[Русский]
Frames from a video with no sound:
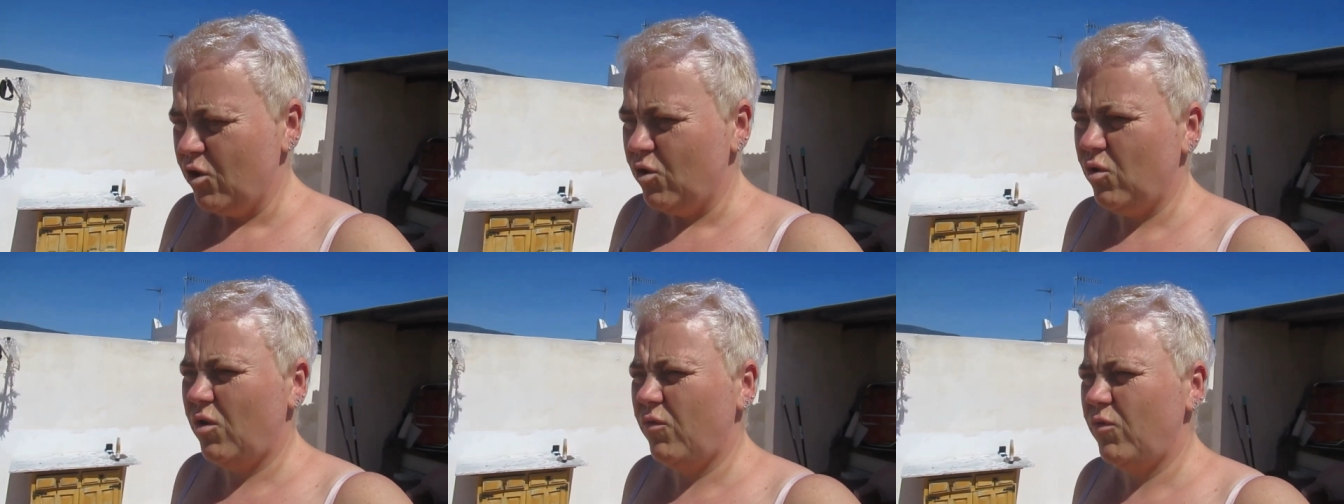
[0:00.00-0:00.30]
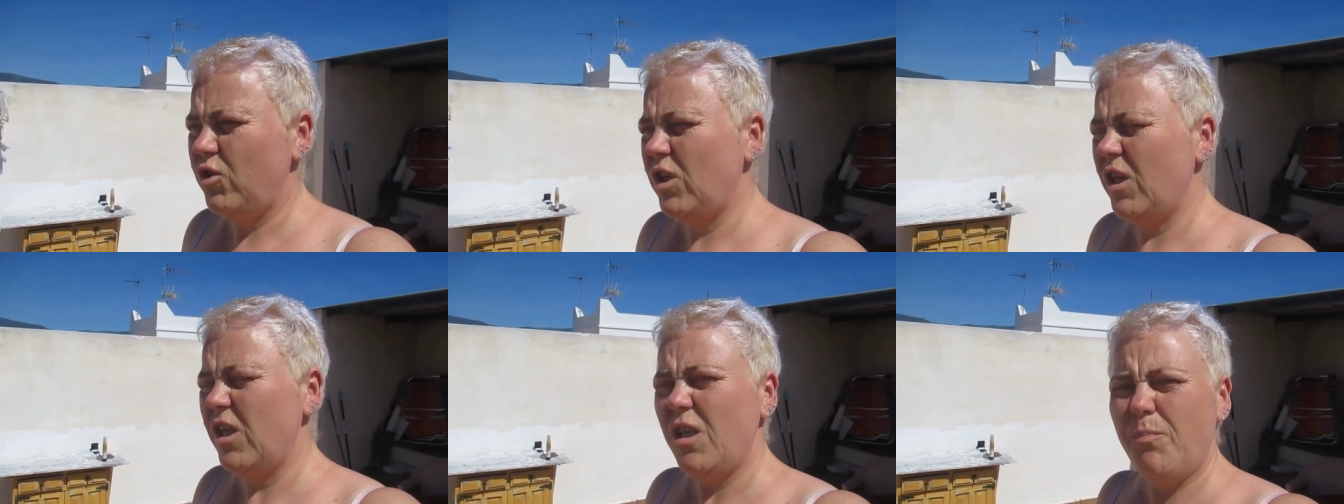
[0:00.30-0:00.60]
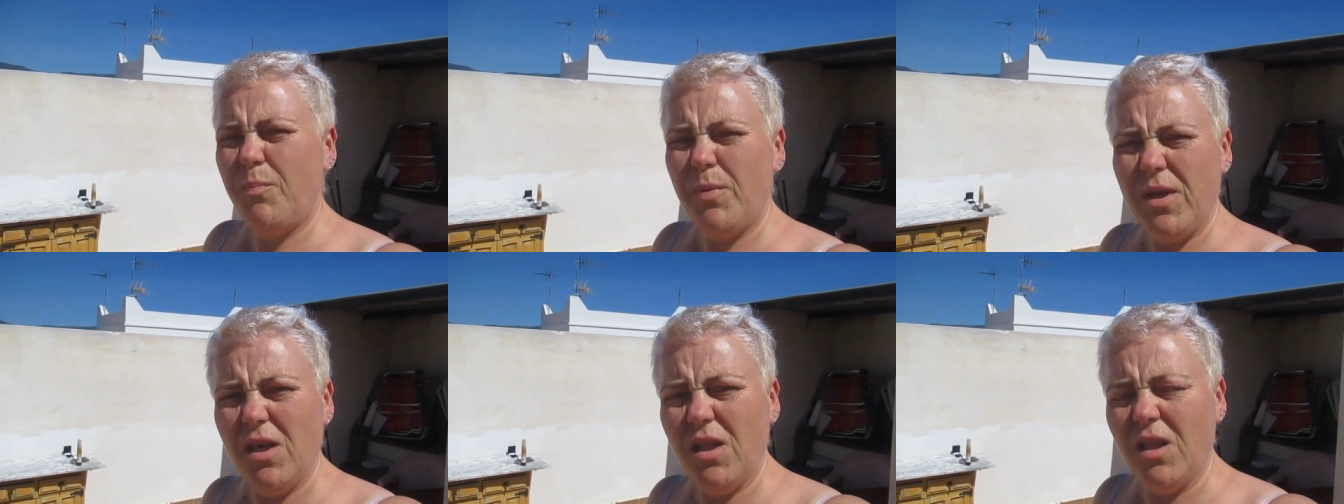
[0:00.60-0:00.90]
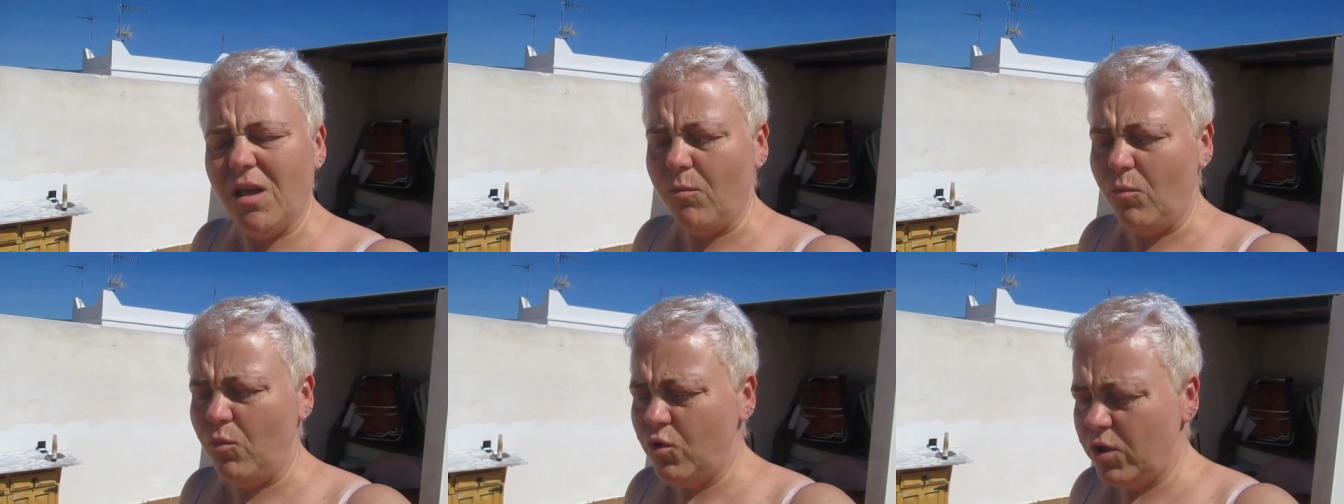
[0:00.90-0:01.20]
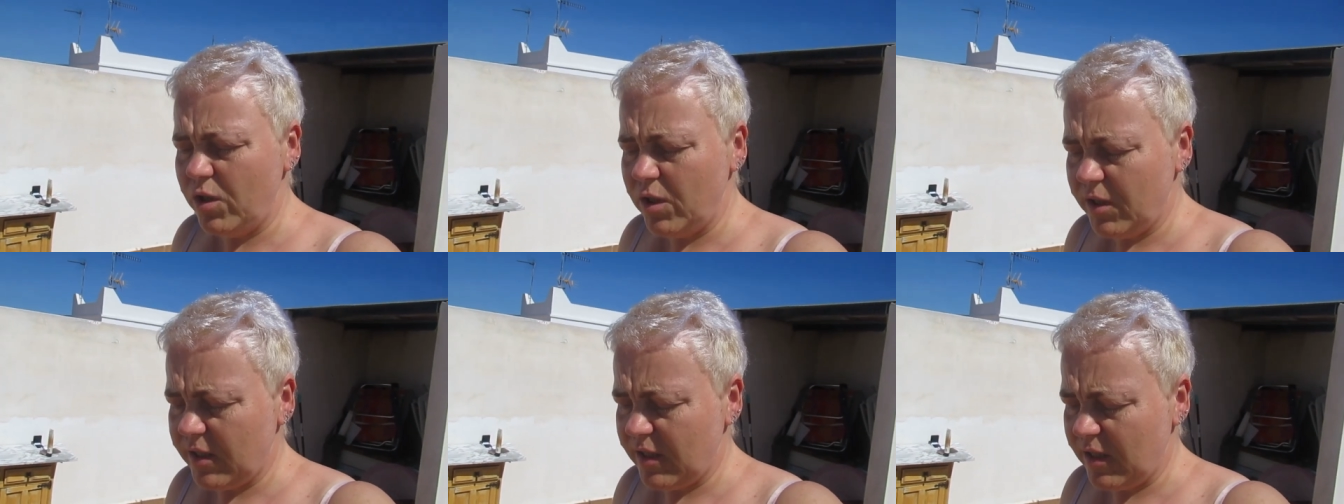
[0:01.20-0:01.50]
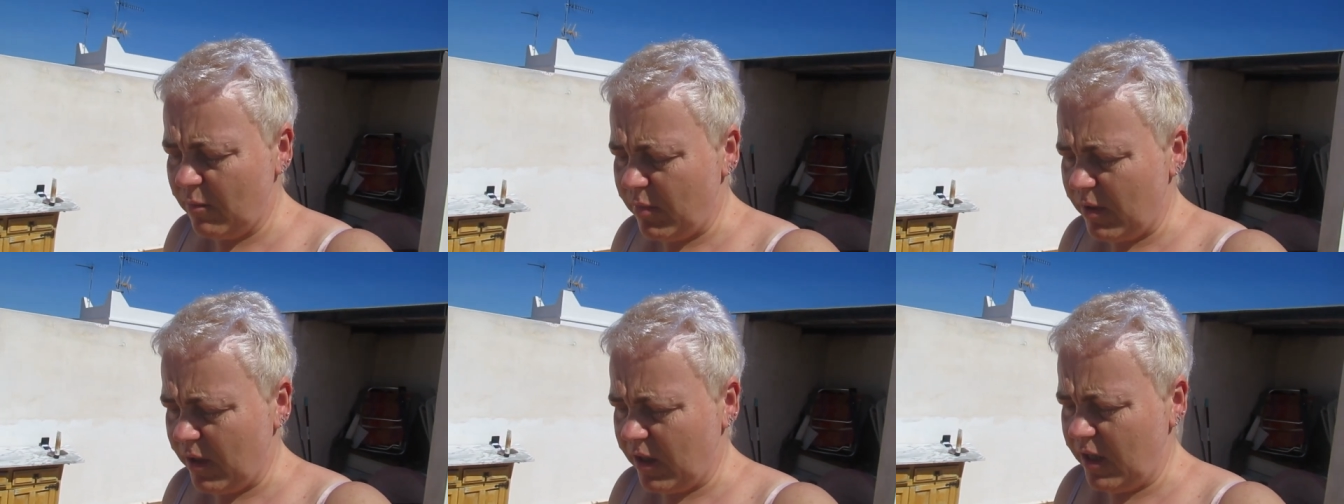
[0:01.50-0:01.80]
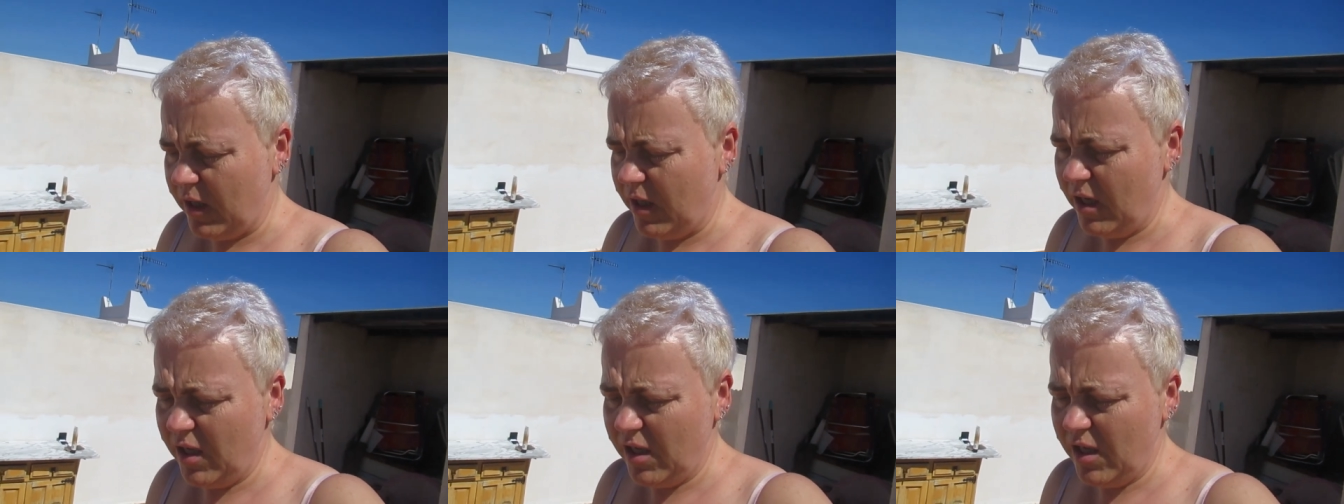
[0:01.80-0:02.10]
Только вот я не поняла, можно с
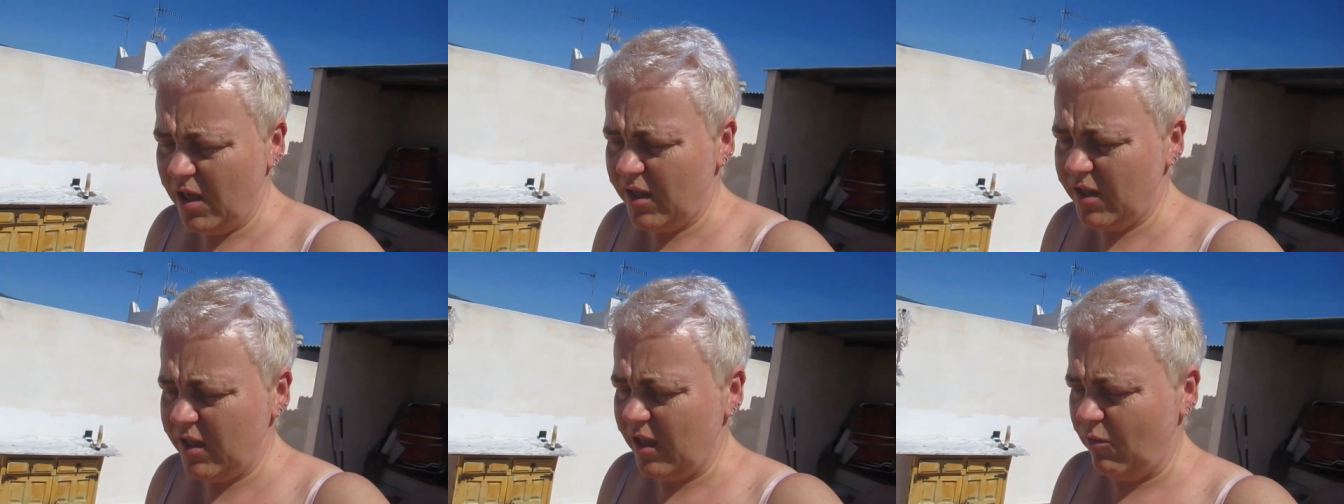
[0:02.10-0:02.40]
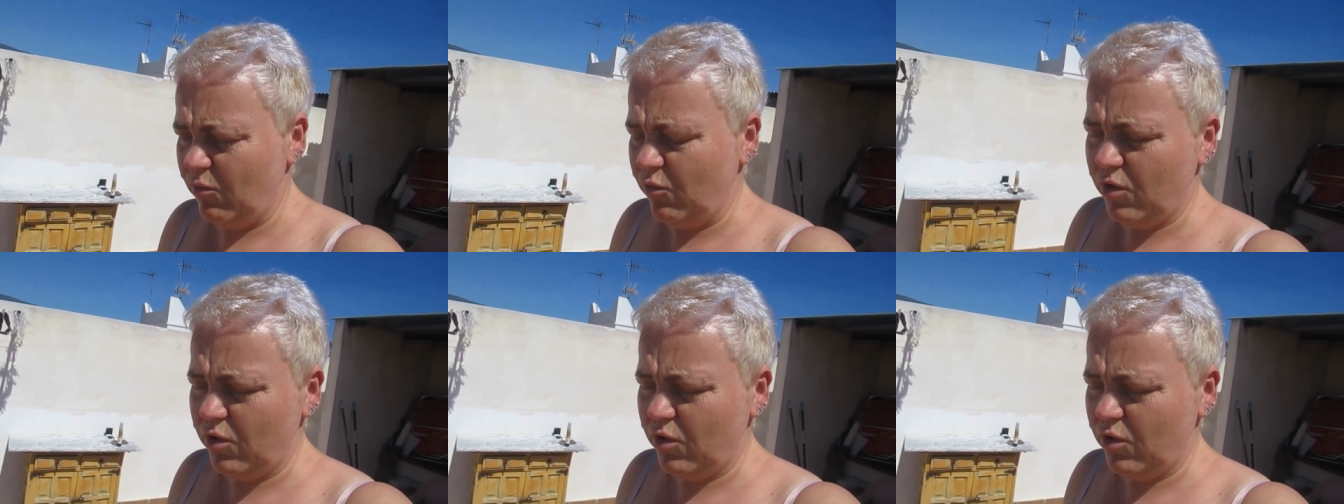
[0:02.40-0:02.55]
собакой или нельзя.